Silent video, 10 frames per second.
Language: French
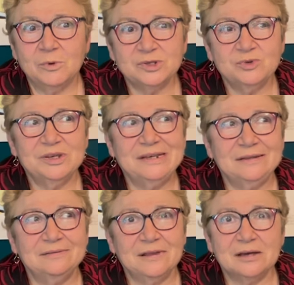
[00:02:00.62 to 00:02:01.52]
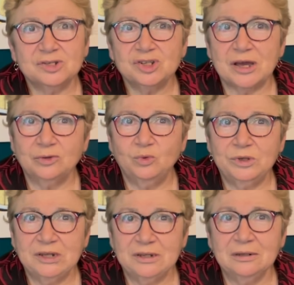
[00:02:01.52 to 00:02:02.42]
Moi, je suis Guita
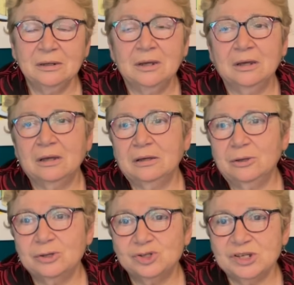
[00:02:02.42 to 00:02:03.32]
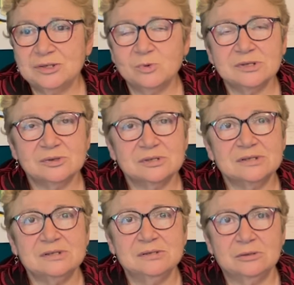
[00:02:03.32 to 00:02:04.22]
Chartouni, euh, j'ai
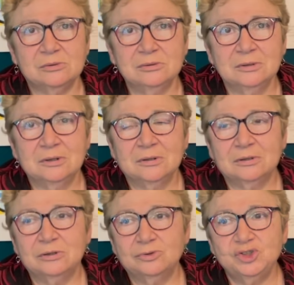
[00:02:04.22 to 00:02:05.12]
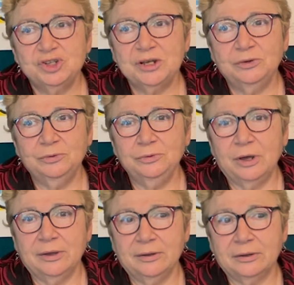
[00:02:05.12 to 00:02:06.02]
66 ans. J'ai eu
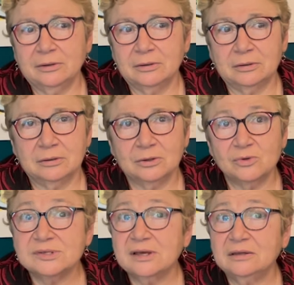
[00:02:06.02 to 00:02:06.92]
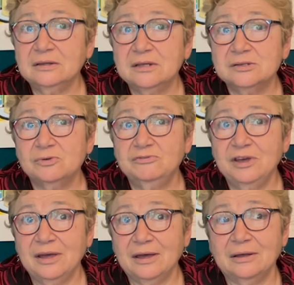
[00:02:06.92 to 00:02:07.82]
un cancer des
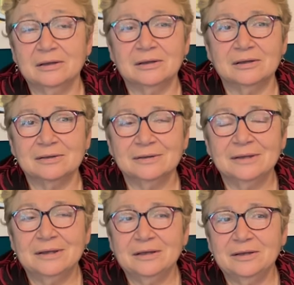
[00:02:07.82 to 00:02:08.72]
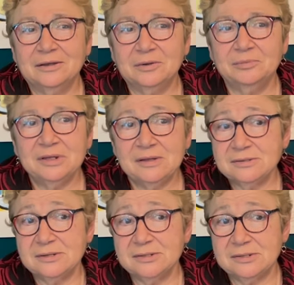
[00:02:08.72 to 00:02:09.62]
ovaires euh, euh,
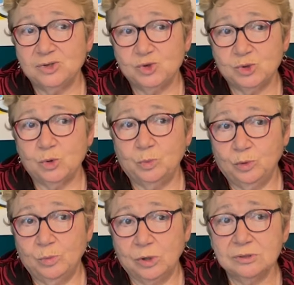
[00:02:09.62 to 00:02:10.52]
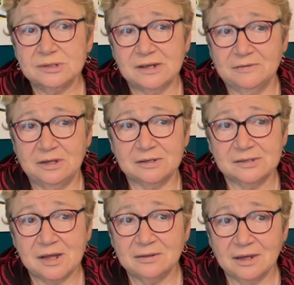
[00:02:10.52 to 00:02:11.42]
métastasé jusqu'au poumon, c'est-à-dire
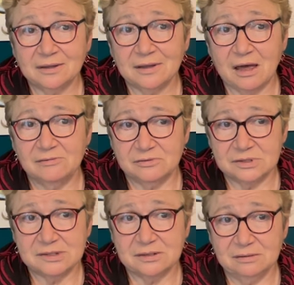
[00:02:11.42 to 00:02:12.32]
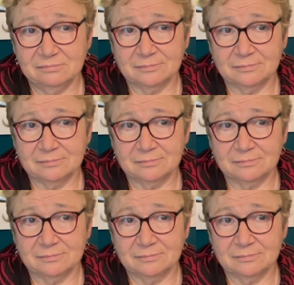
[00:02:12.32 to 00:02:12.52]
stade 4 avancé.